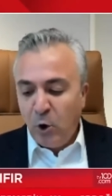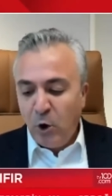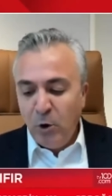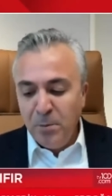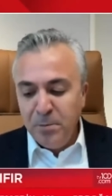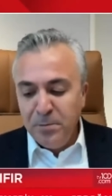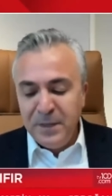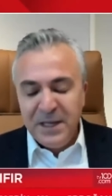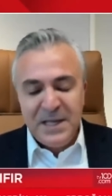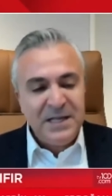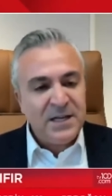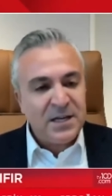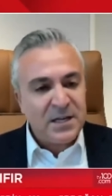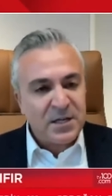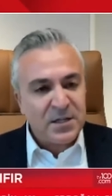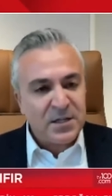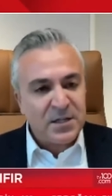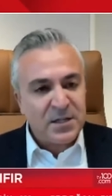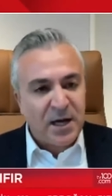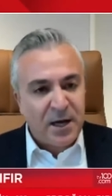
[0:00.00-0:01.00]
10
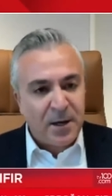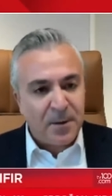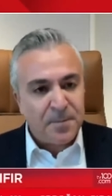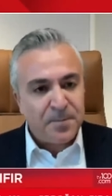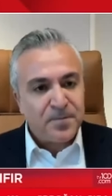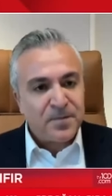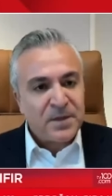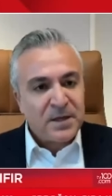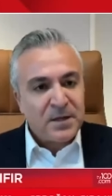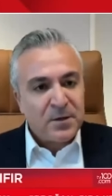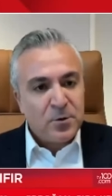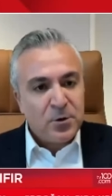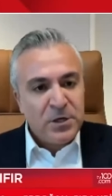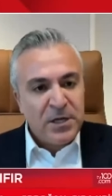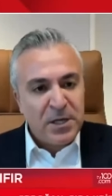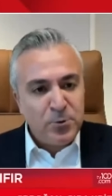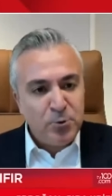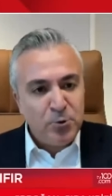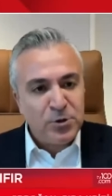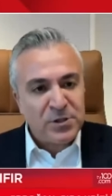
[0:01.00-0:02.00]
milyarını da
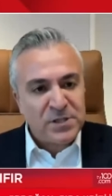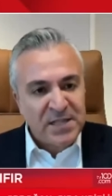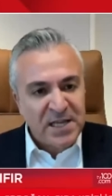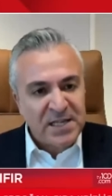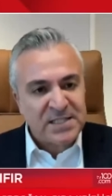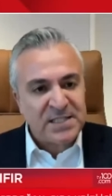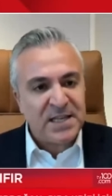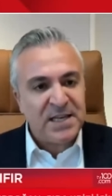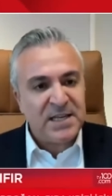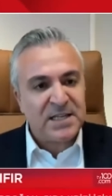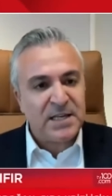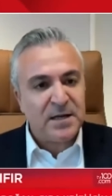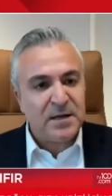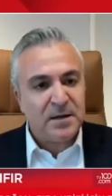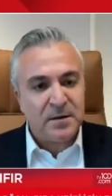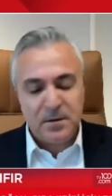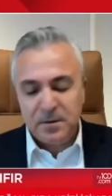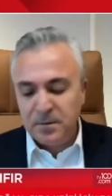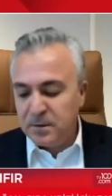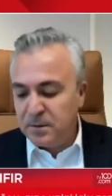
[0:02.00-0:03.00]

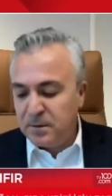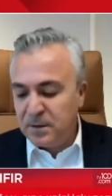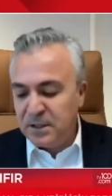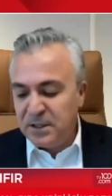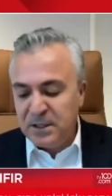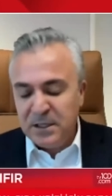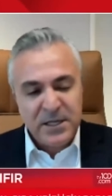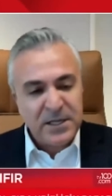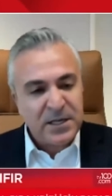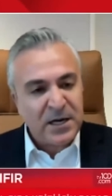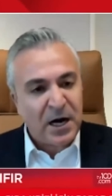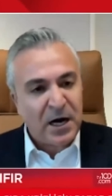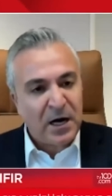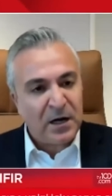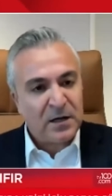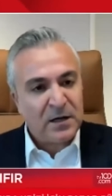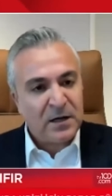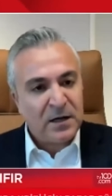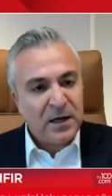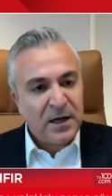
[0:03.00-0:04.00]
782
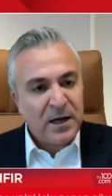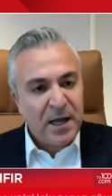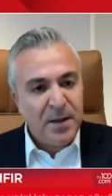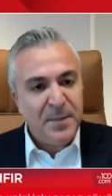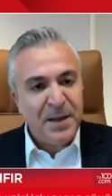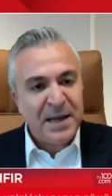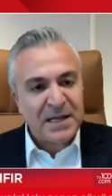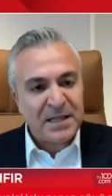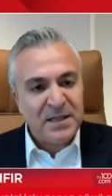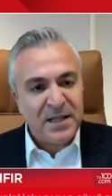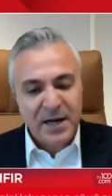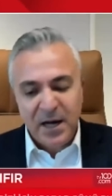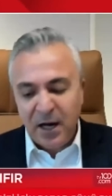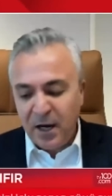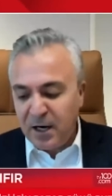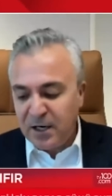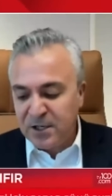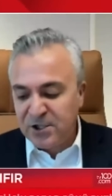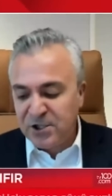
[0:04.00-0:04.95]
lira emeklilere